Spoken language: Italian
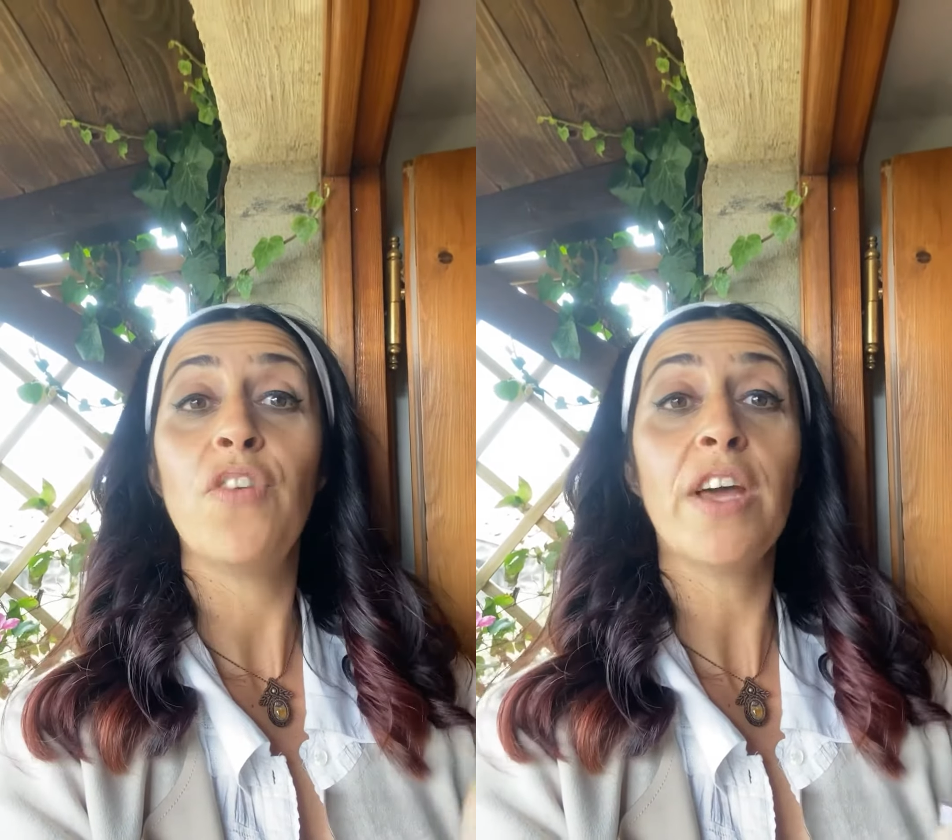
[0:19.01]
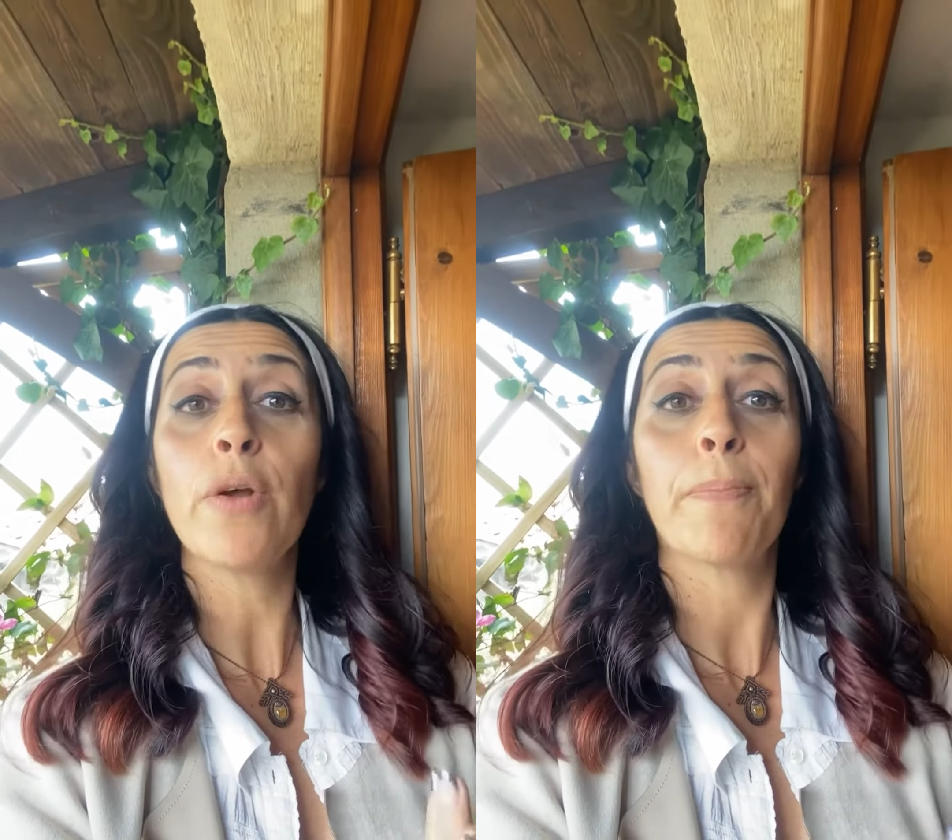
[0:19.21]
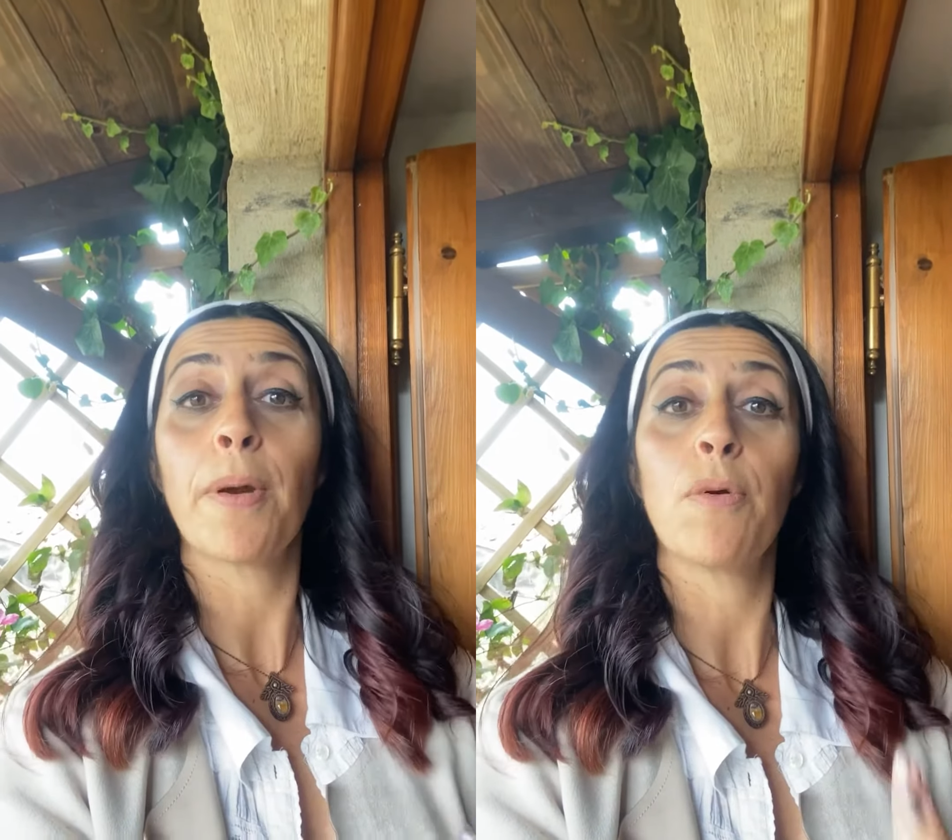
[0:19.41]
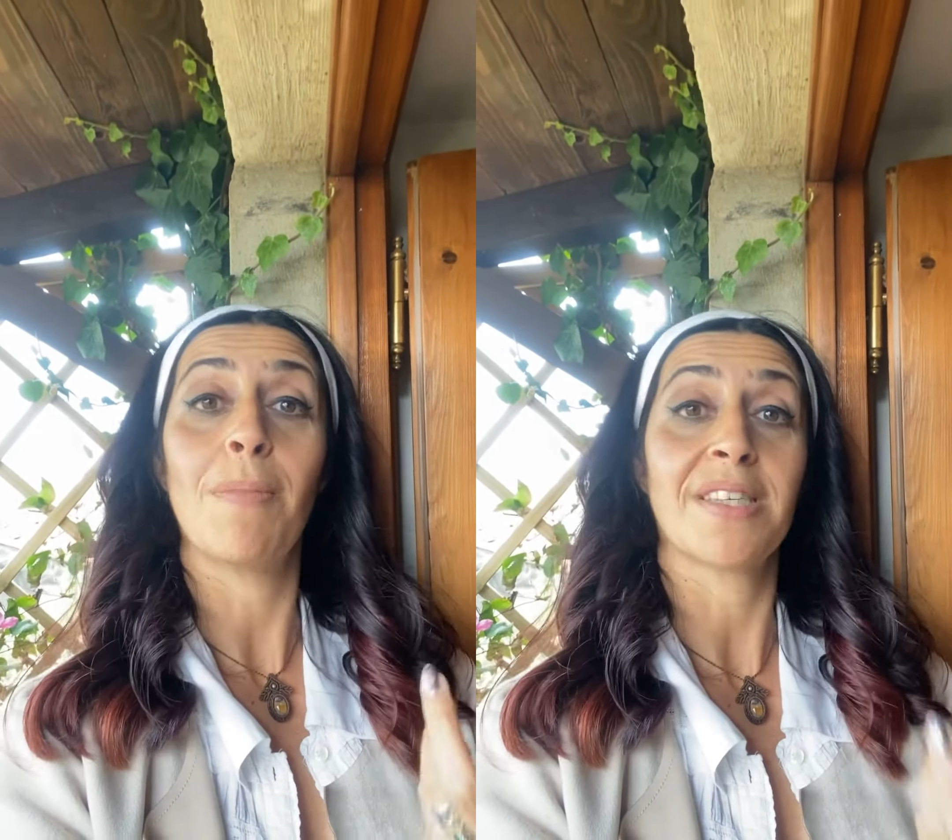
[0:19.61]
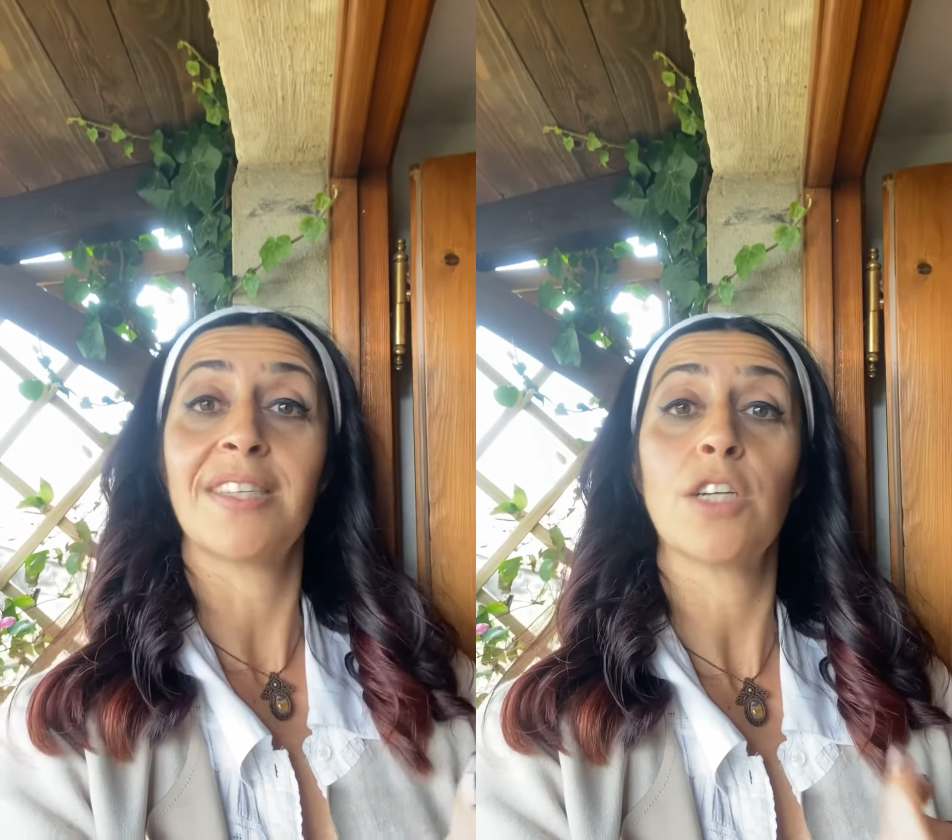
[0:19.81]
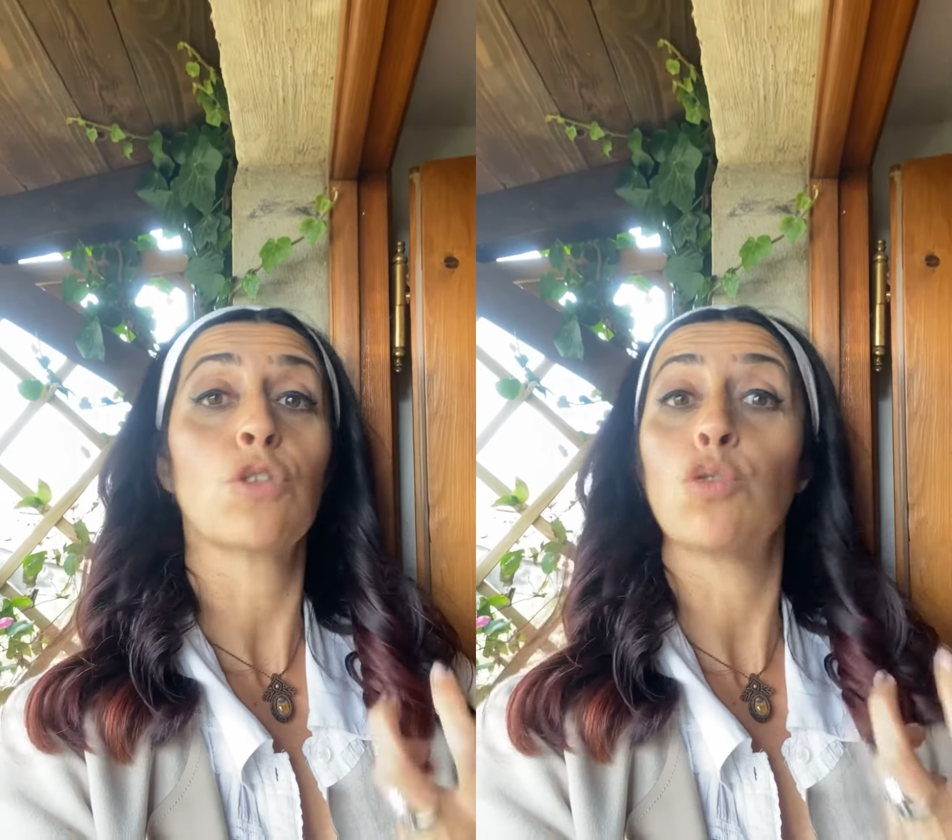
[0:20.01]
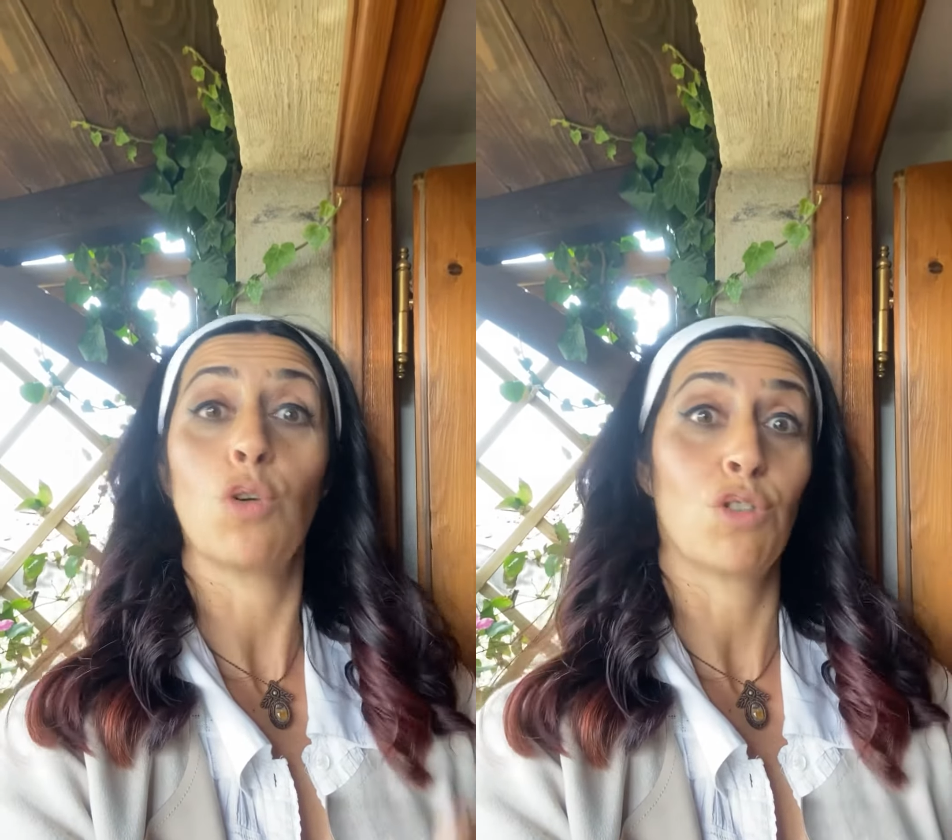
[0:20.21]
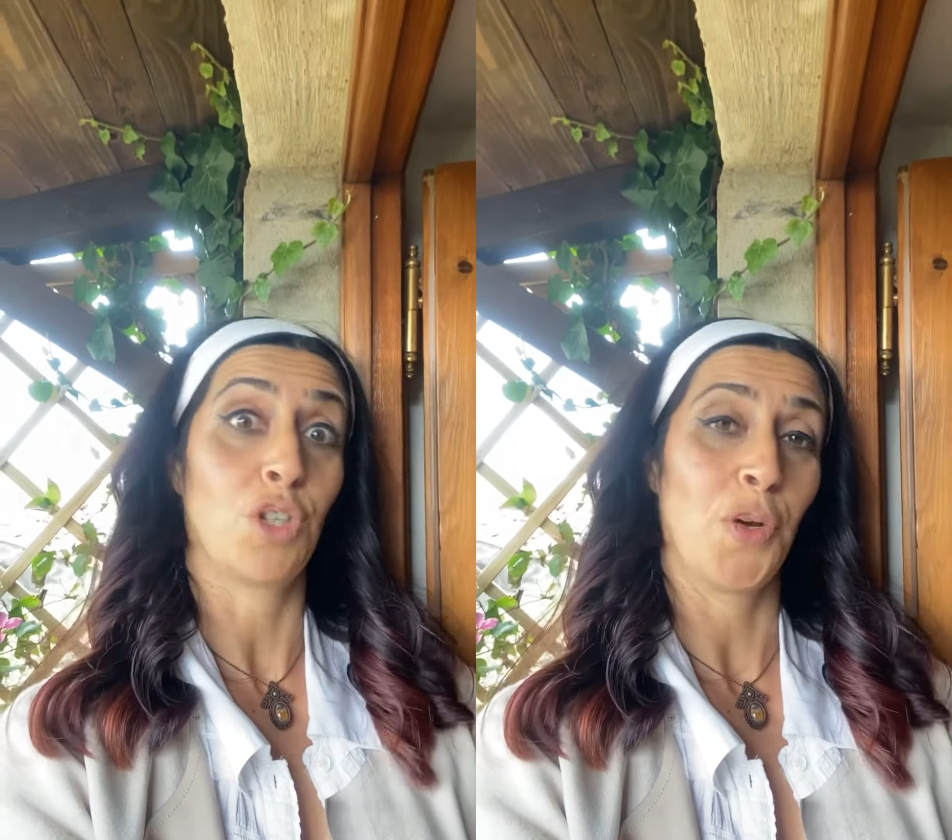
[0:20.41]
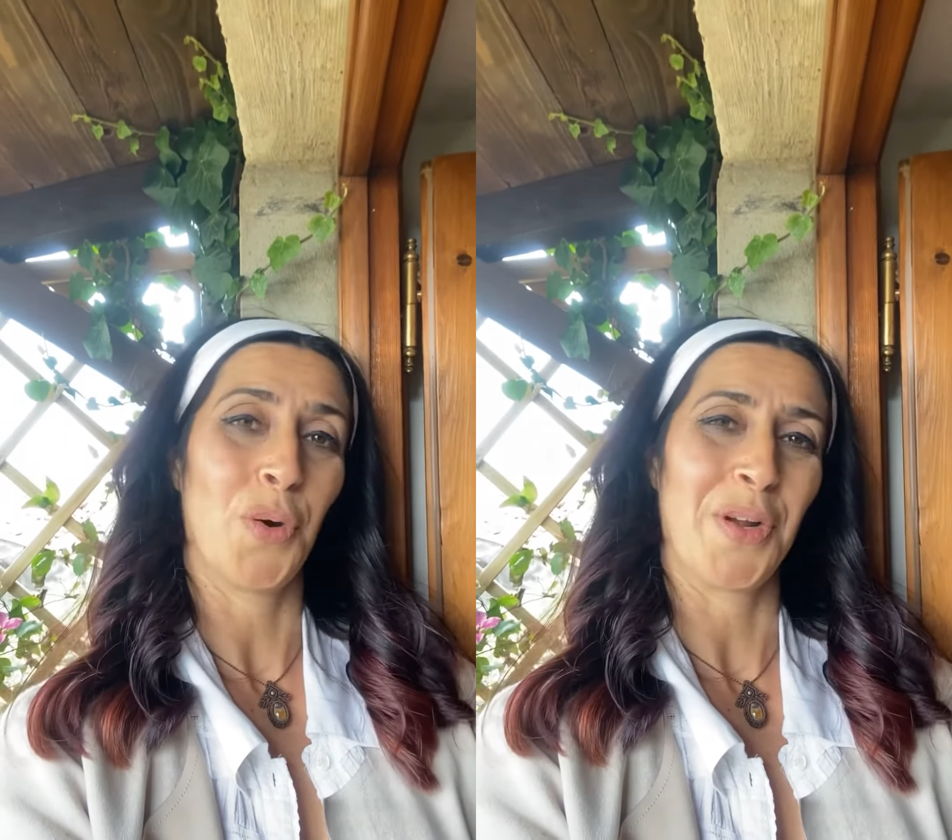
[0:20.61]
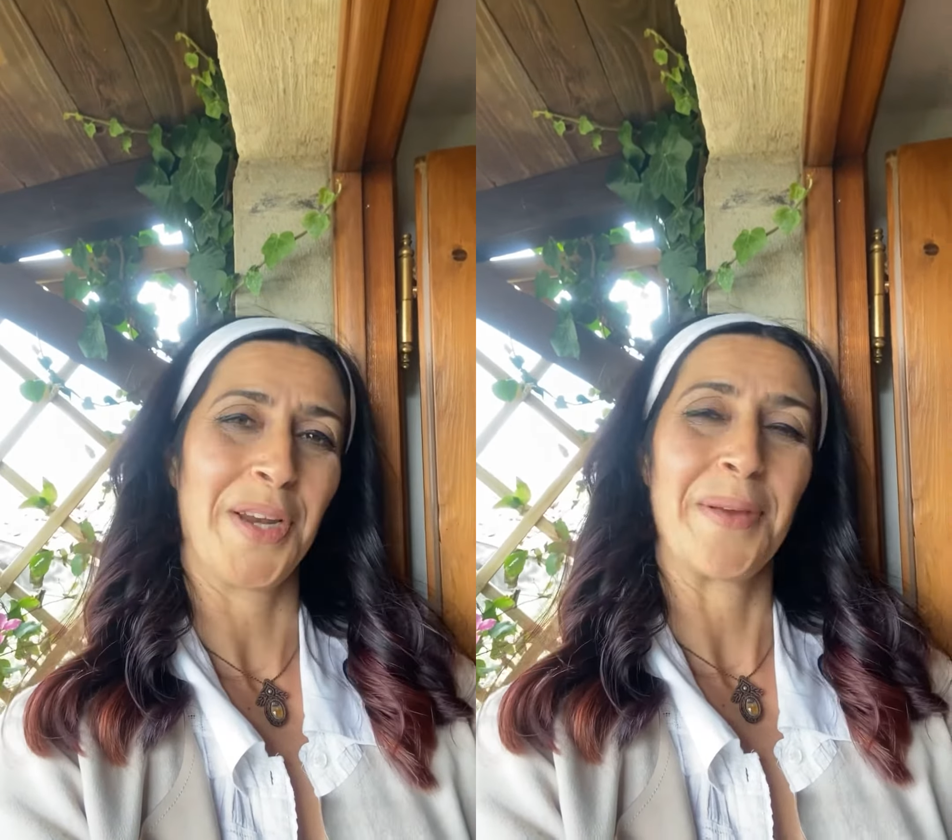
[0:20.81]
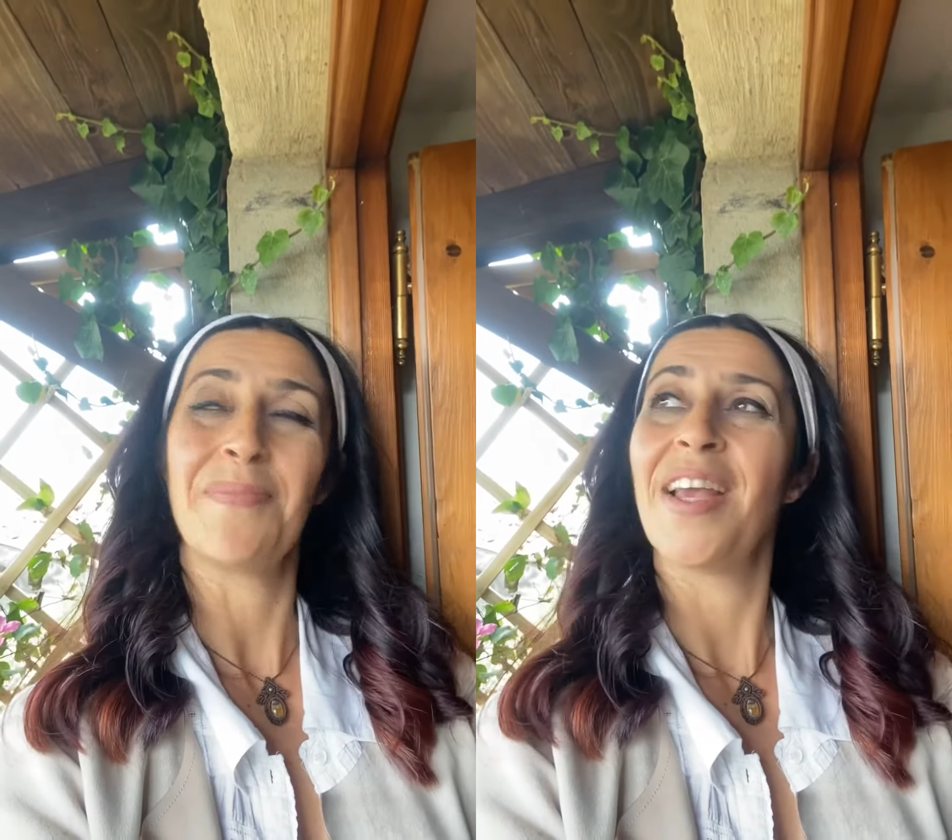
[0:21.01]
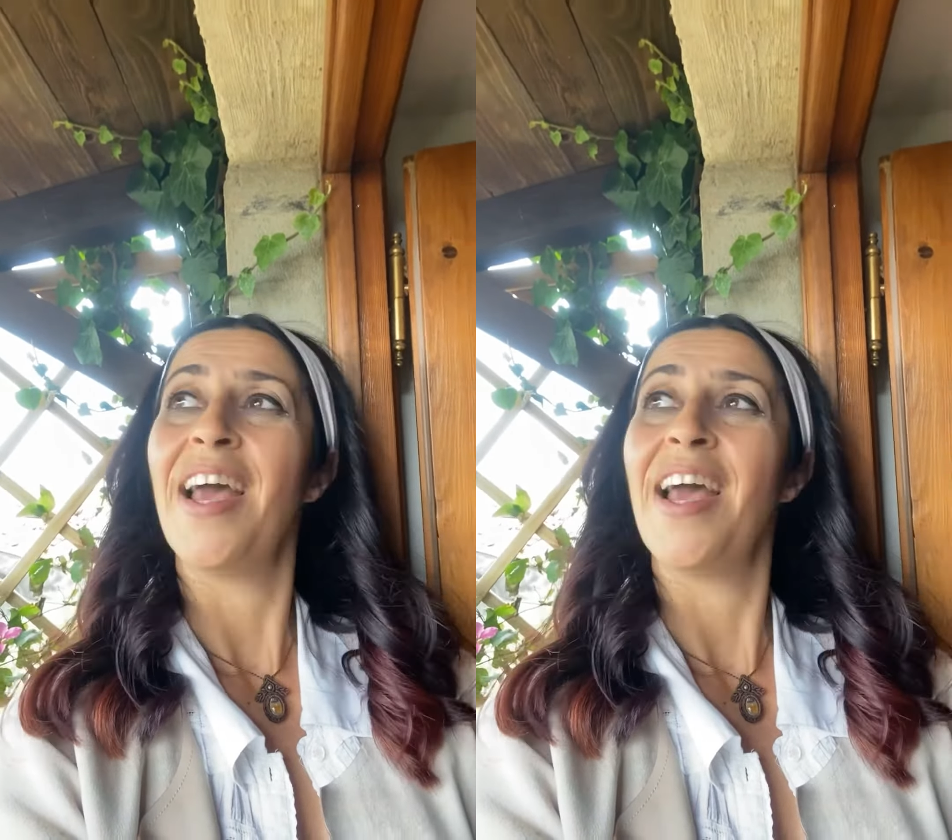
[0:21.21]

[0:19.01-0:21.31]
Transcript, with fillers: vero e proprio massaggio sui nostri organi